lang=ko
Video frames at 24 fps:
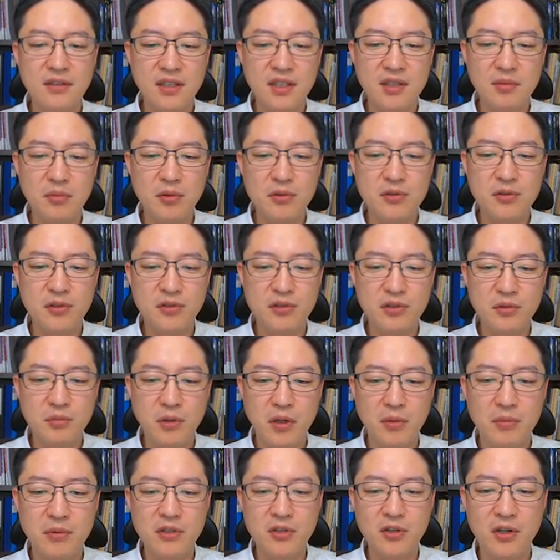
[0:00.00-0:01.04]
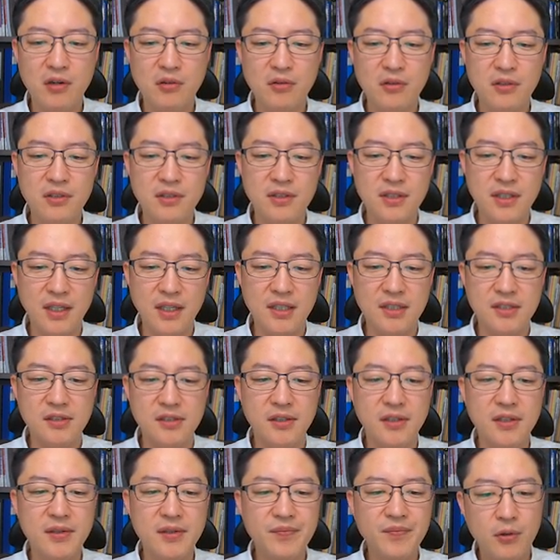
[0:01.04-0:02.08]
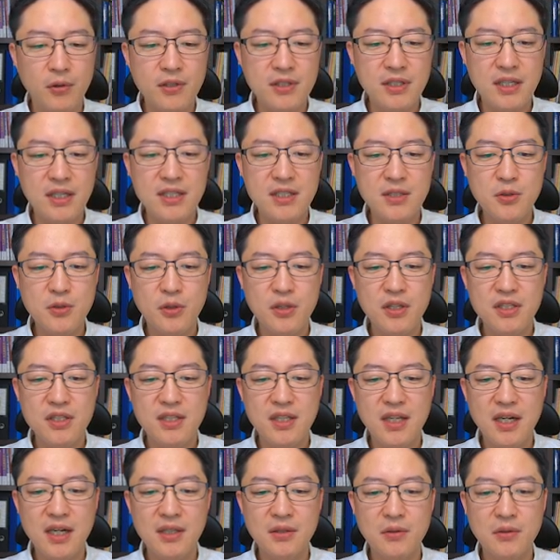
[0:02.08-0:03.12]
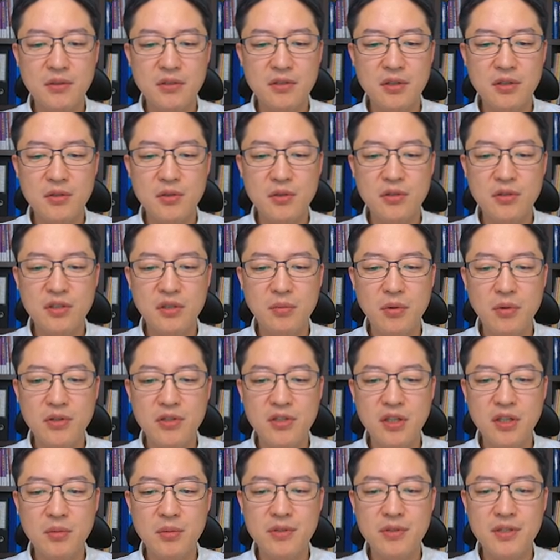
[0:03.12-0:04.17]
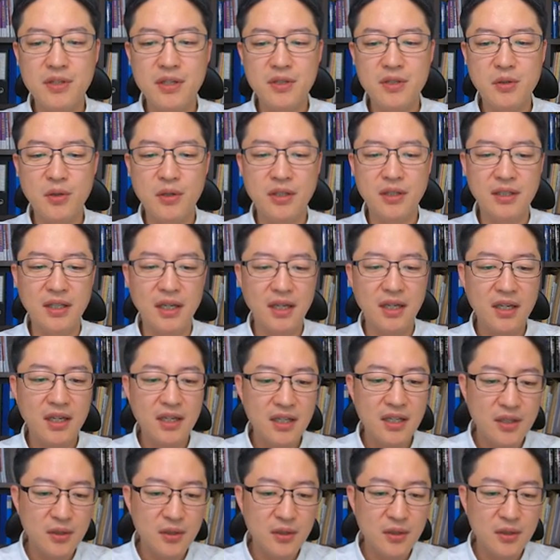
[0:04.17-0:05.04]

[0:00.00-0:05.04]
기본적으로 법이 정하고 있는 얘기죠. 보행자가 신속히 지나가도록 전조등을 번쩍이면서 재촉한다.